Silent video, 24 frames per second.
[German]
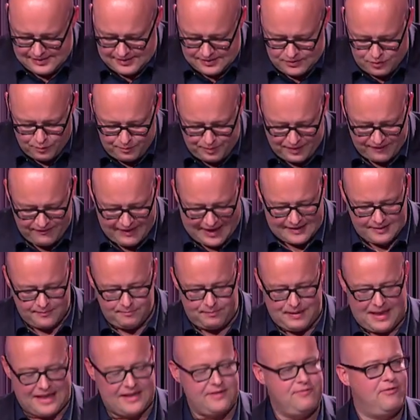zu privaten
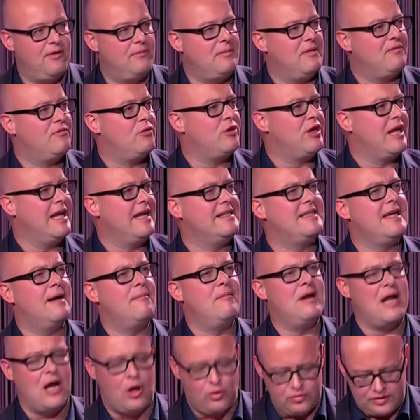Plattformen, wo jene, die
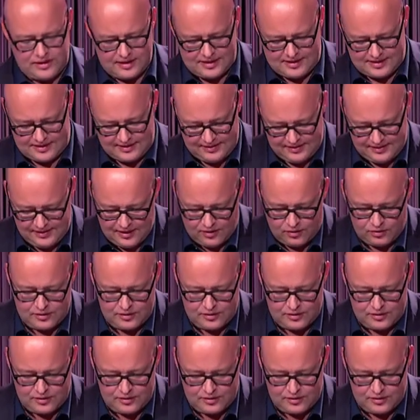am lautesten